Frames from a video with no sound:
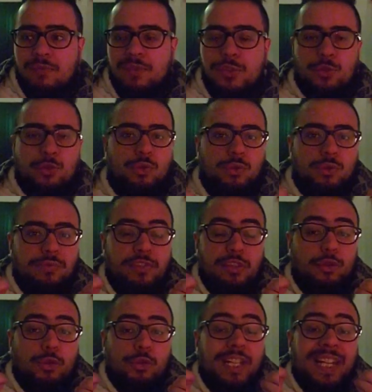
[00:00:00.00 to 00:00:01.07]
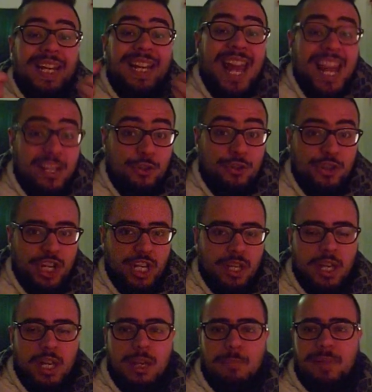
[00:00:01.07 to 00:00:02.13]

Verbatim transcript: vi sono, vi sono delle leggi,